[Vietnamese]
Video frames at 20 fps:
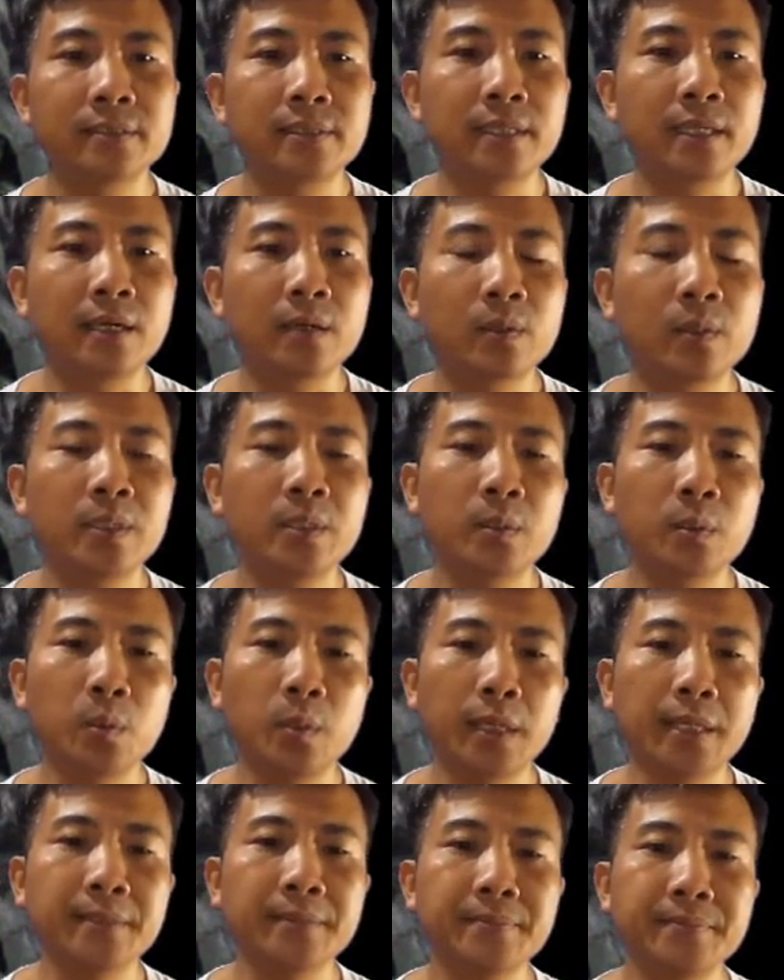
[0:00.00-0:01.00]
sẽ có hiệu
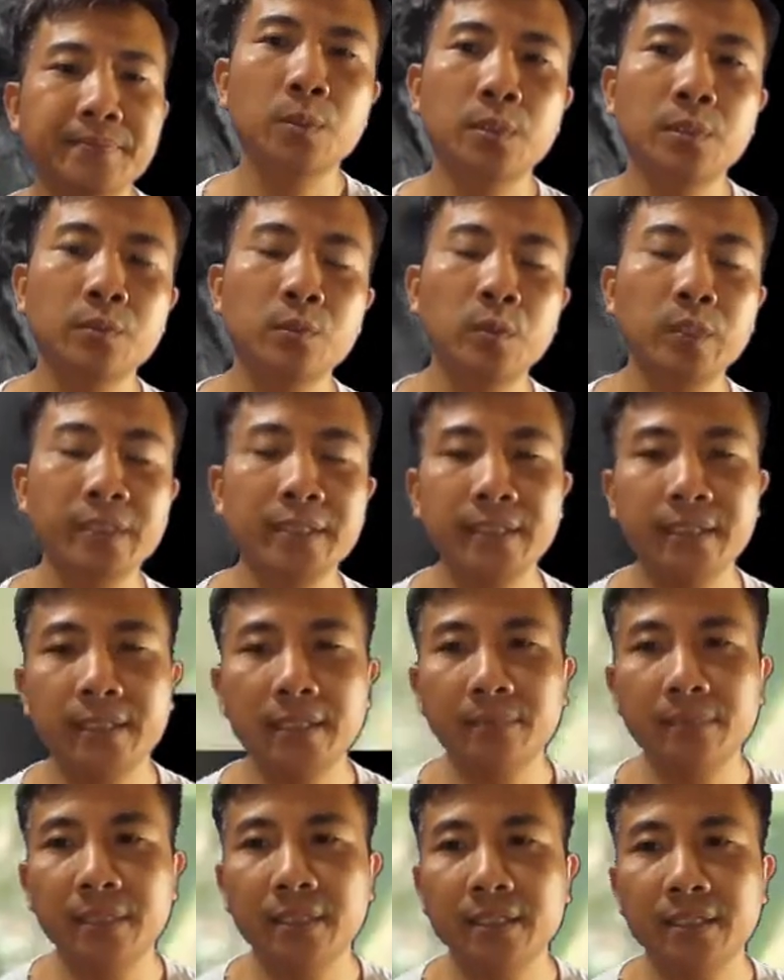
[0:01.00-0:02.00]
quả à, quý anh chị
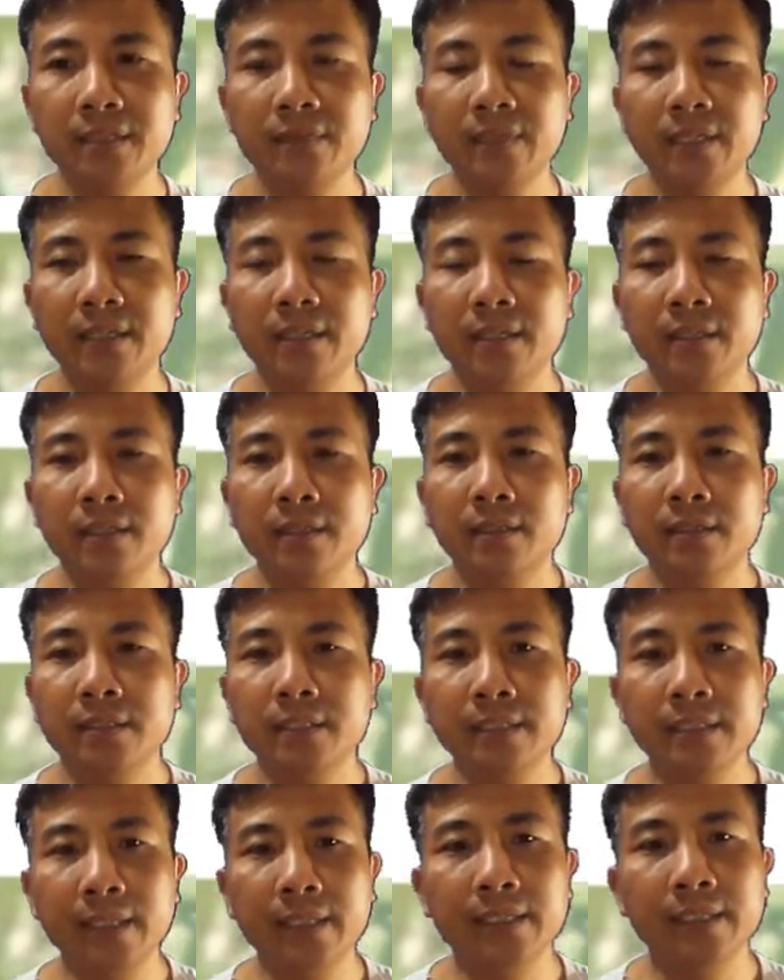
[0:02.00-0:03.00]
thân mến như vậy
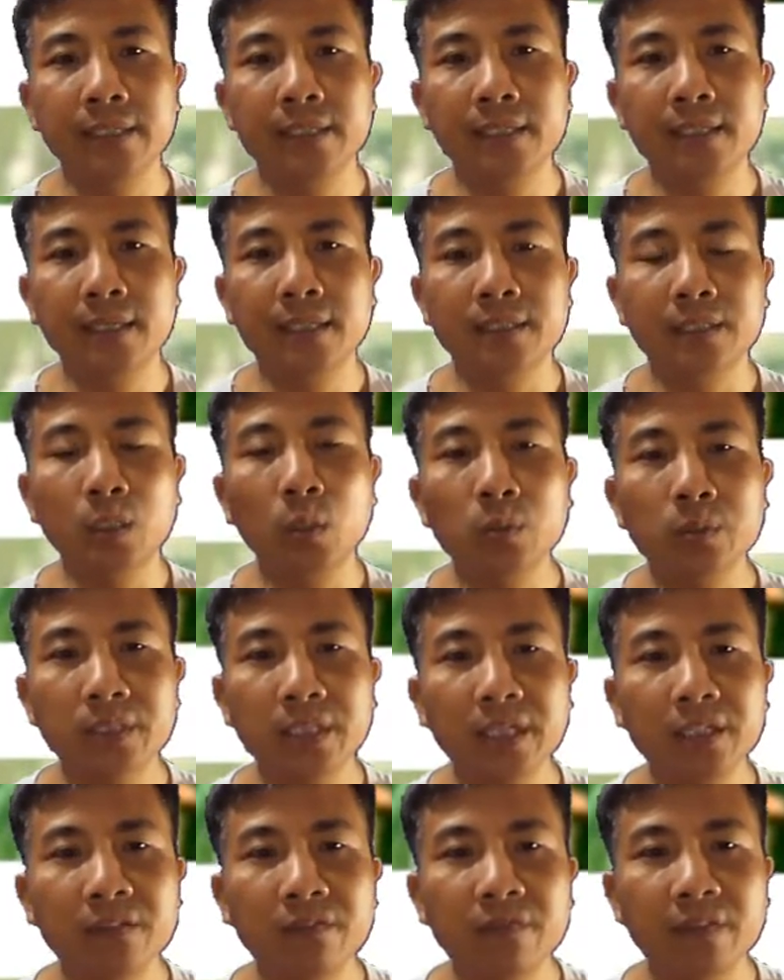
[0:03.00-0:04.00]
trên đây đấy là thông
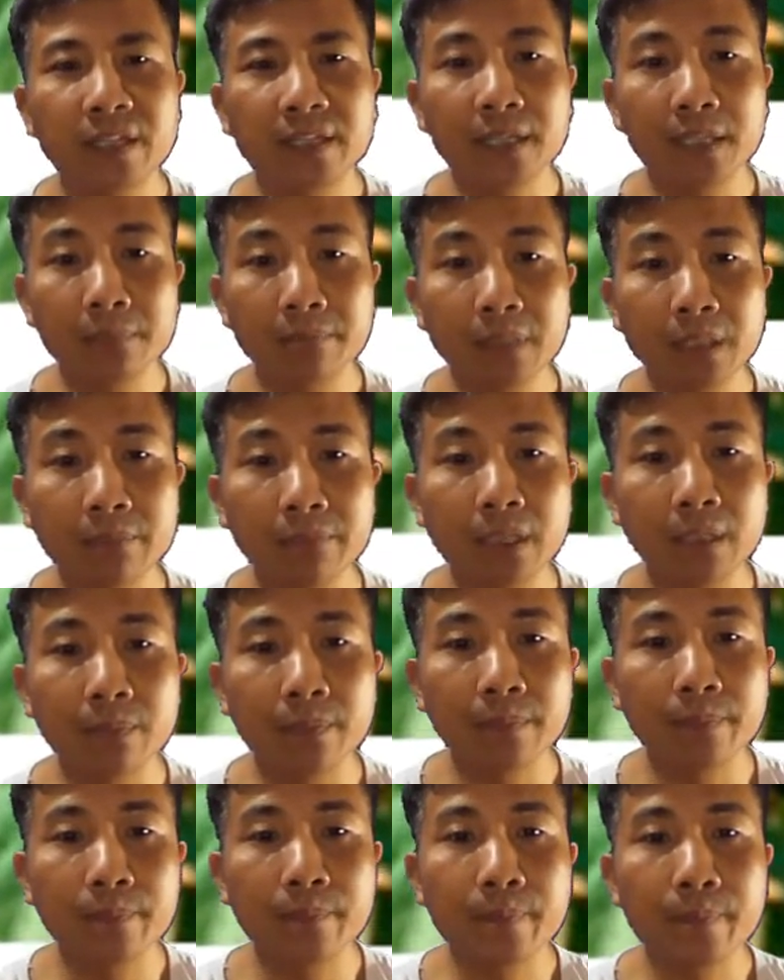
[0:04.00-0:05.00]
tin về cây bìm bịp
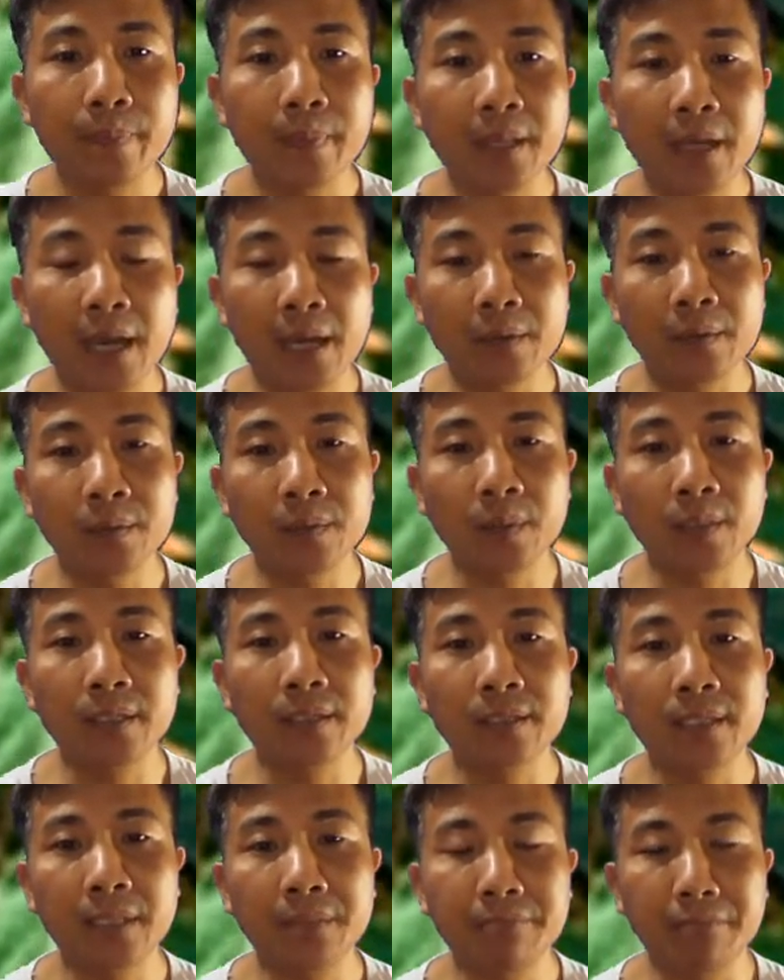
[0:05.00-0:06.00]
hay còn gọi
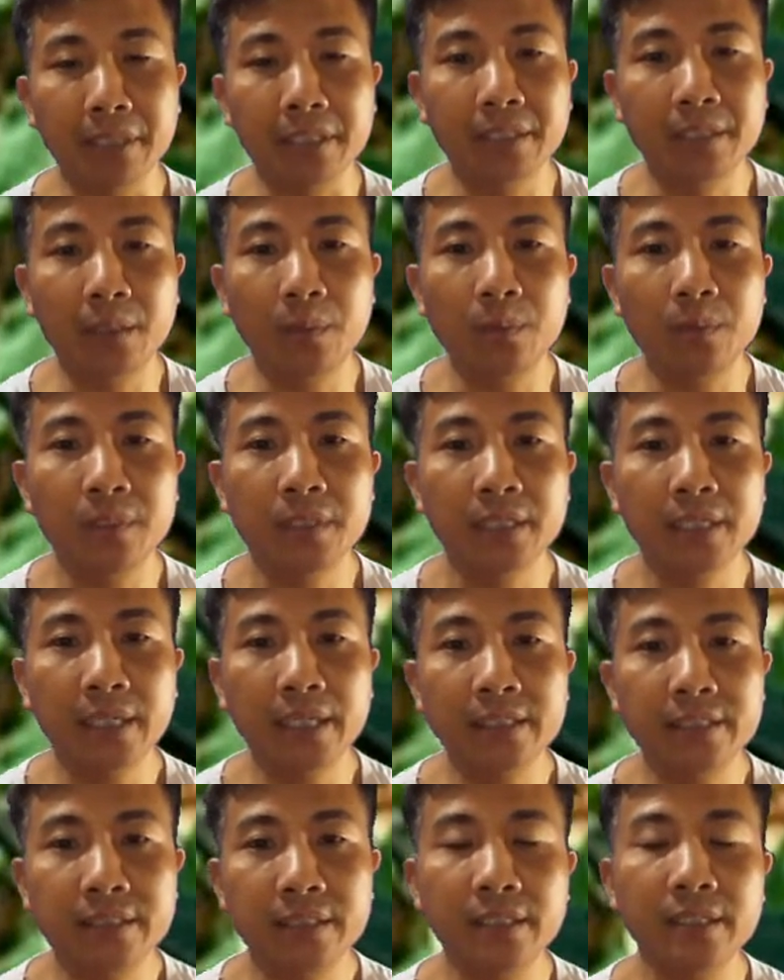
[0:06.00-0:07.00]
là cây mánh cộng,
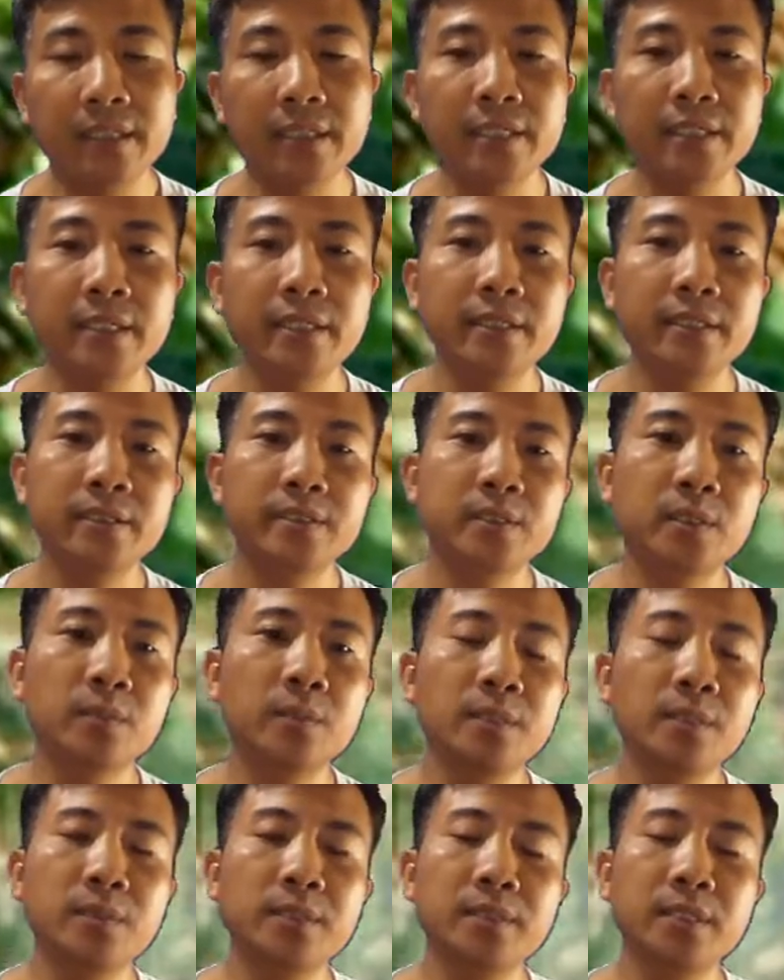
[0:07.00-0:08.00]
cây xương khỉ
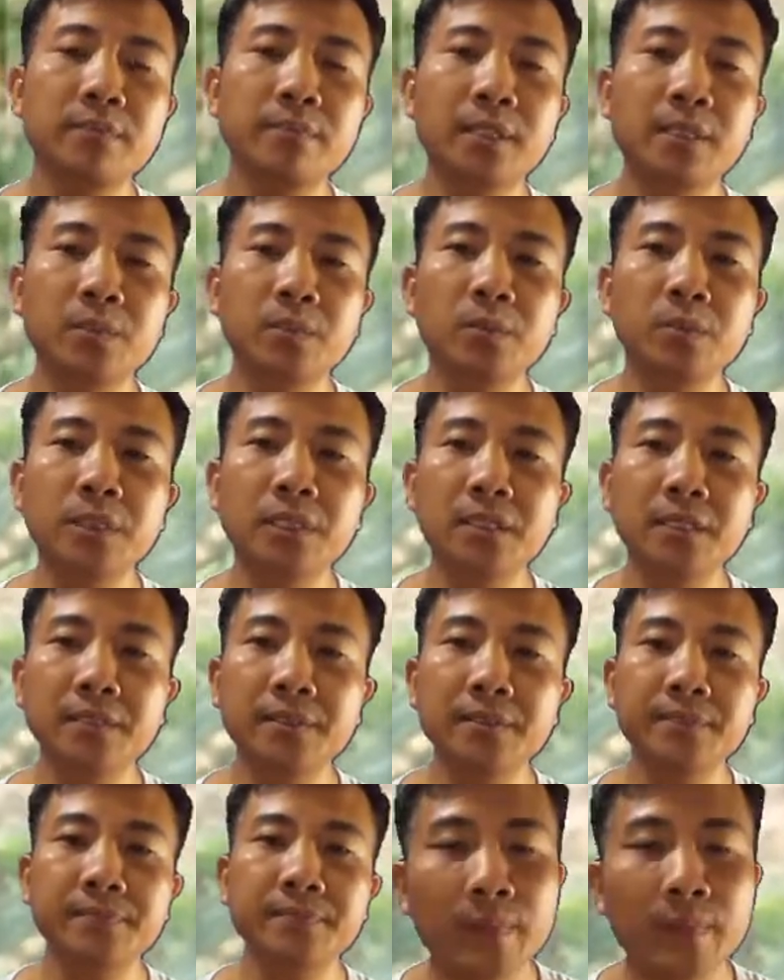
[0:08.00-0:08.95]
trong điều trị bệnh ung thư.